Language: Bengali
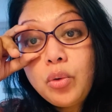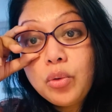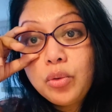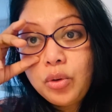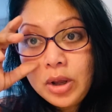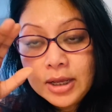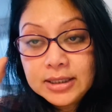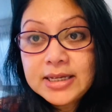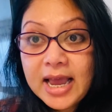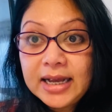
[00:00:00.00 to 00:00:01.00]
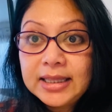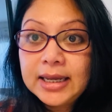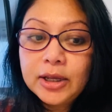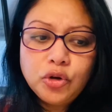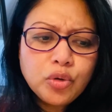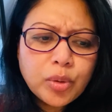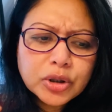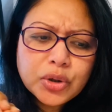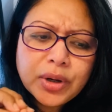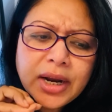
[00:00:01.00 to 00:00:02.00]
কোনো জায়গা থেকে দু
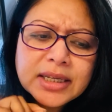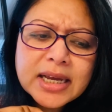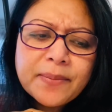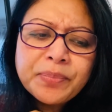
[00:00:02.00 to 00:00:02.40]
বছরের যে